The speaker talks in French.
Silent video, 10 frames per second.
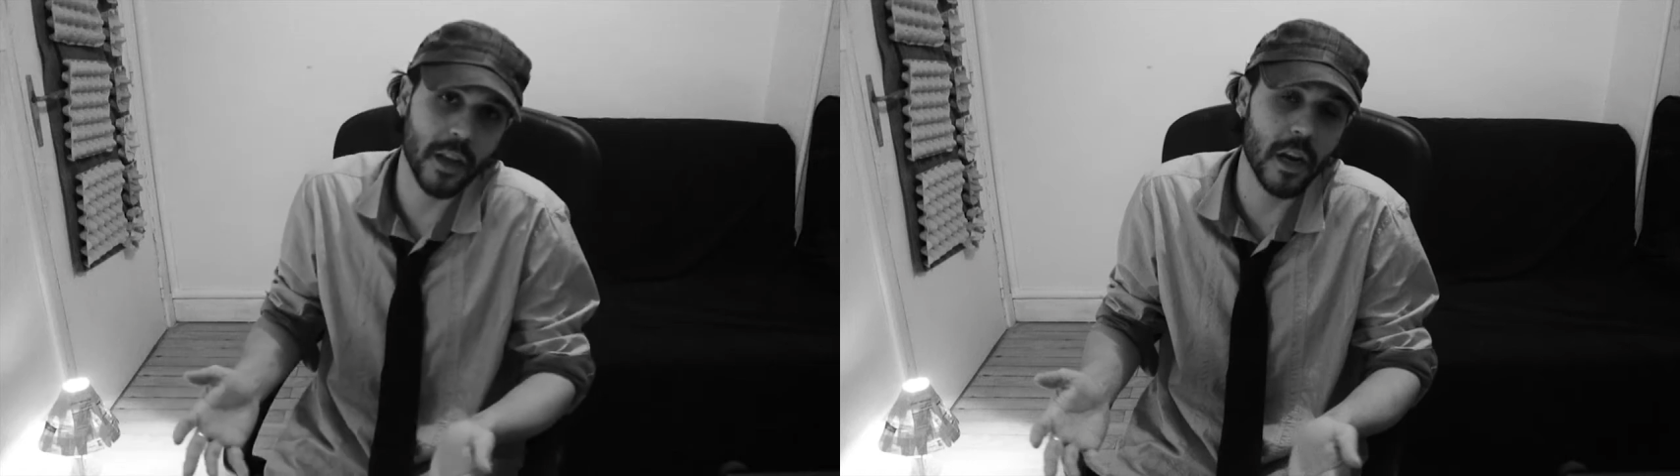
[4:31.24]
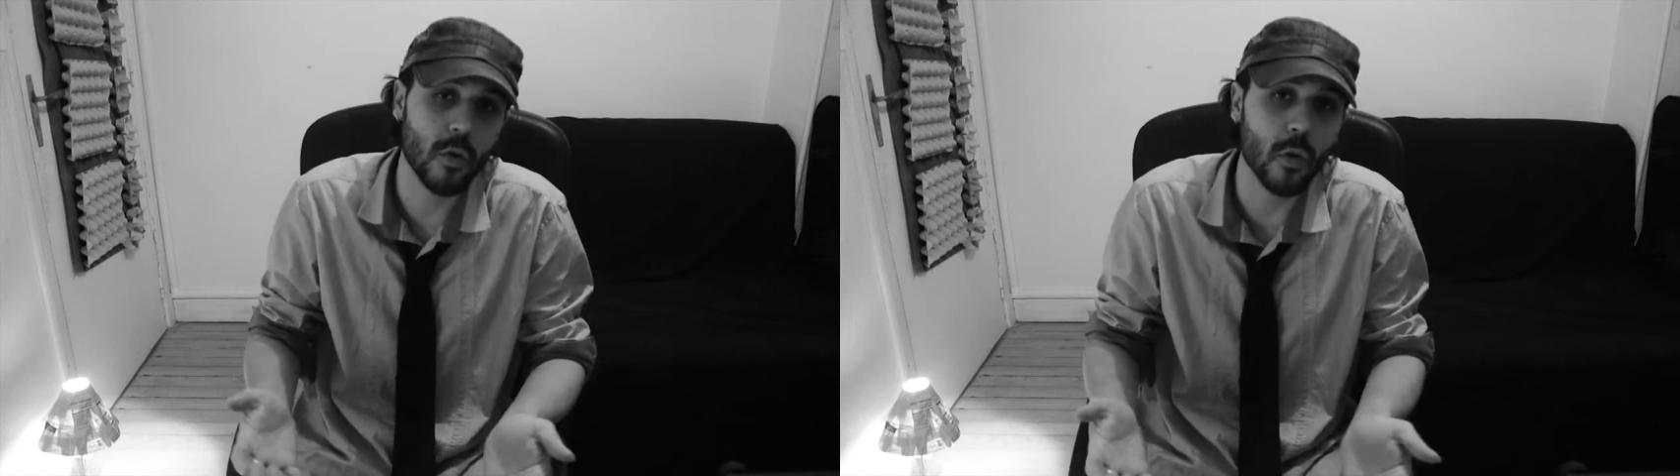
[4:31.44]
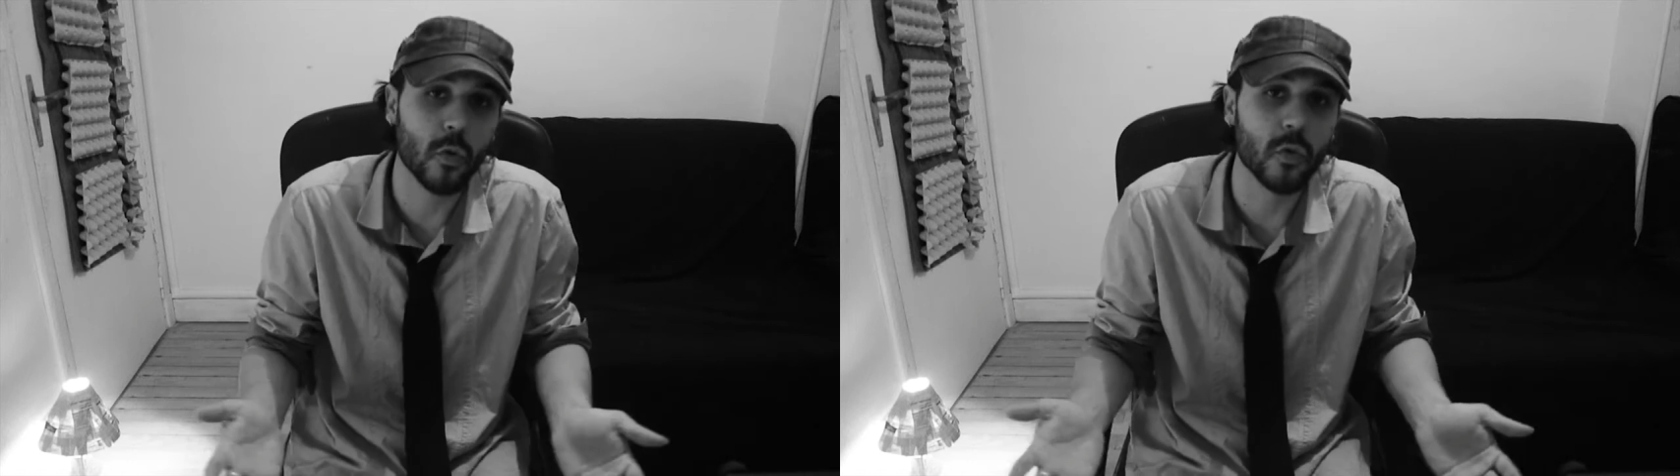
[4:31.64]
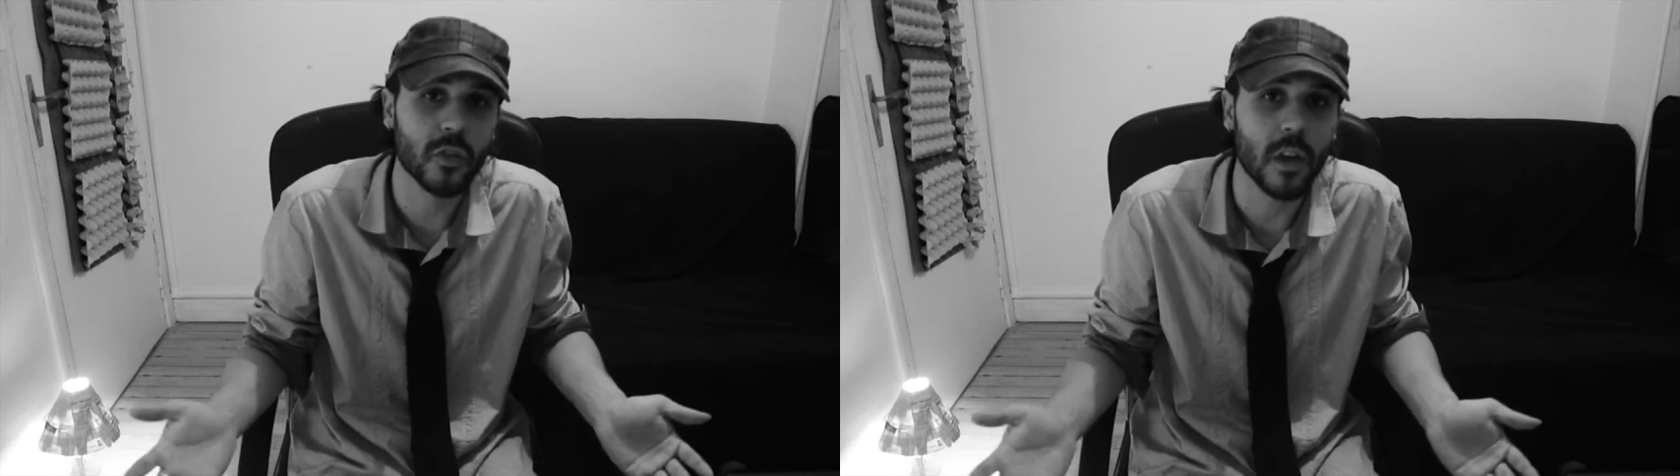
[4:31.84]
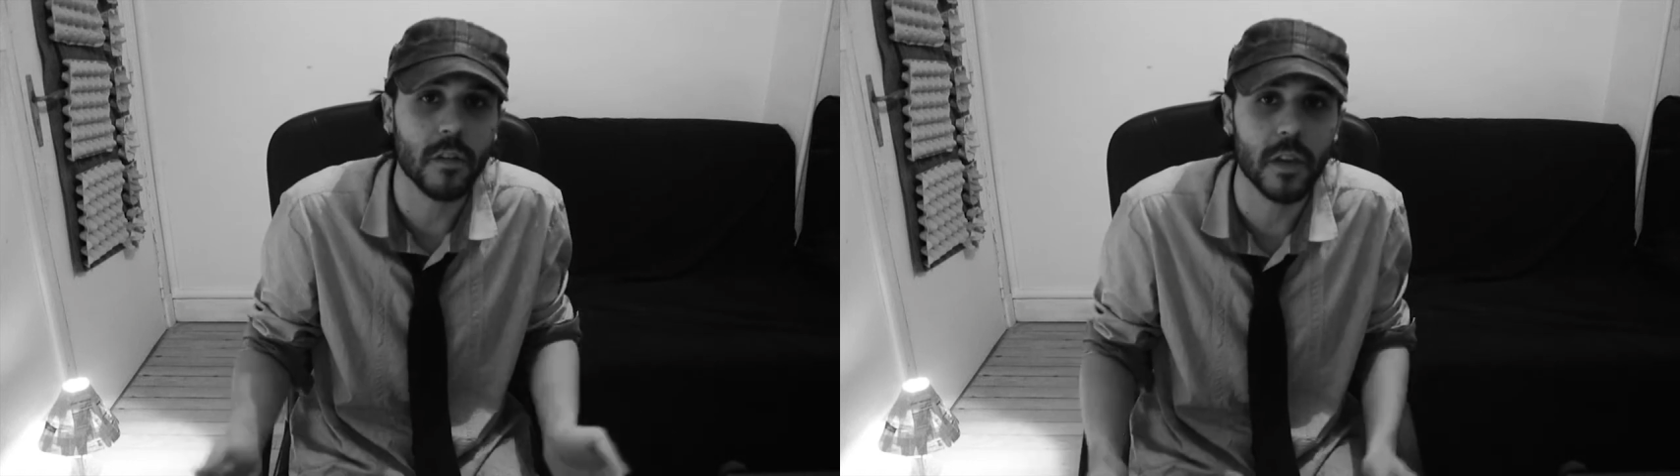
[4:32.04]
quelconque
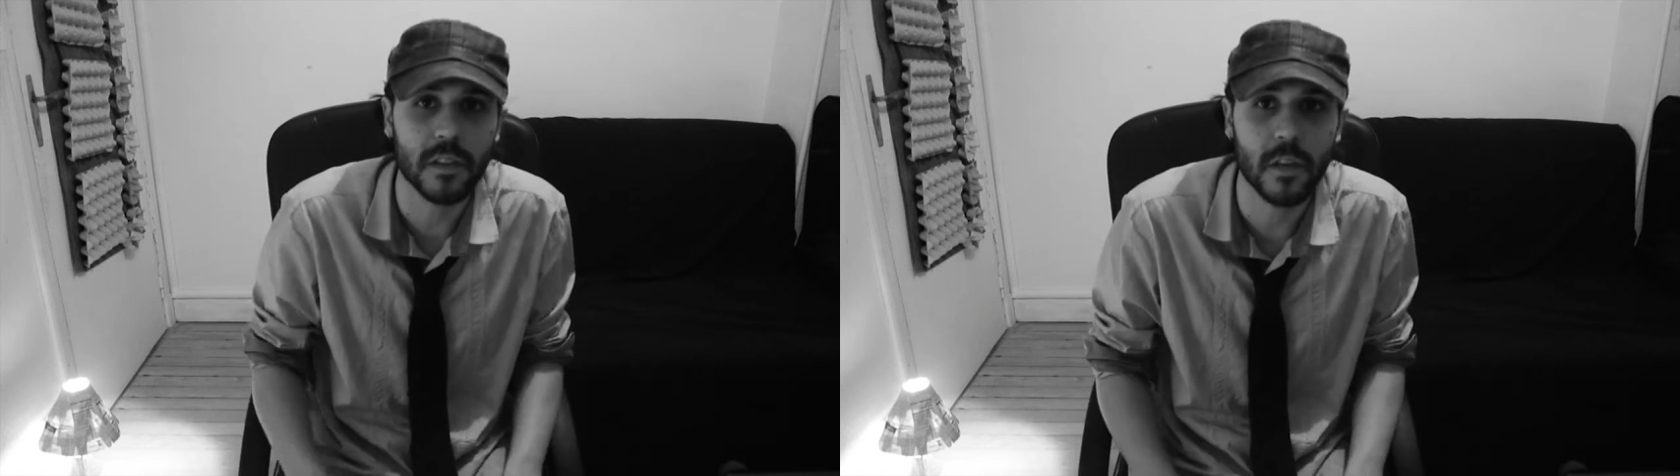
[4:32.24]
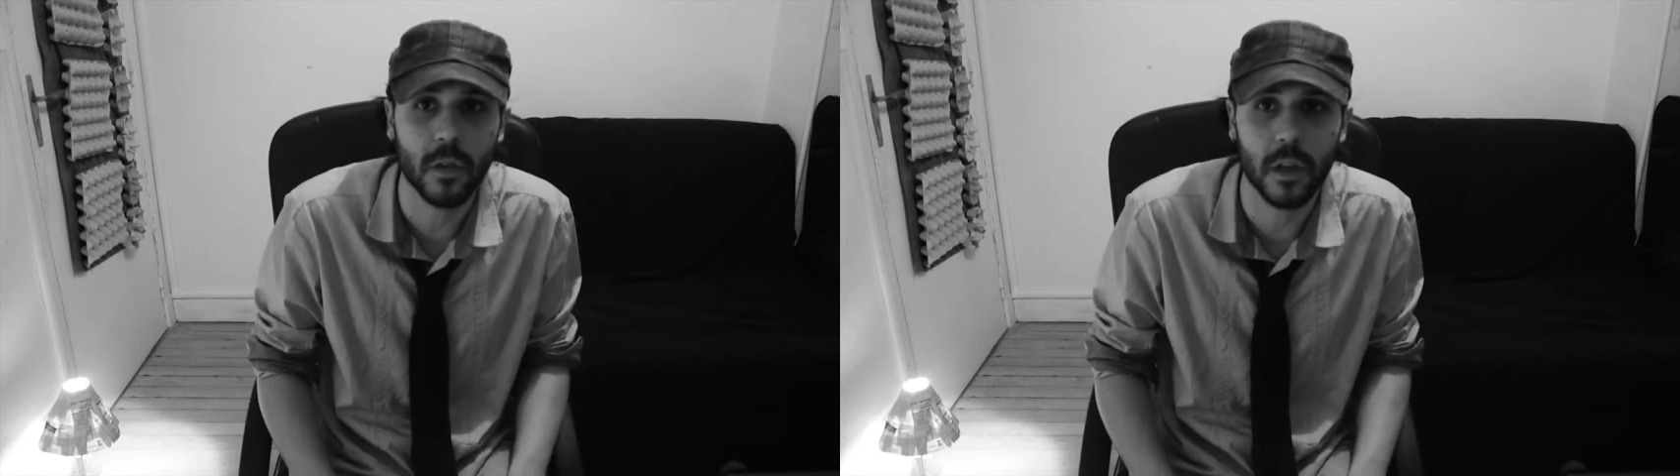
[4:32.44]
consent à verser une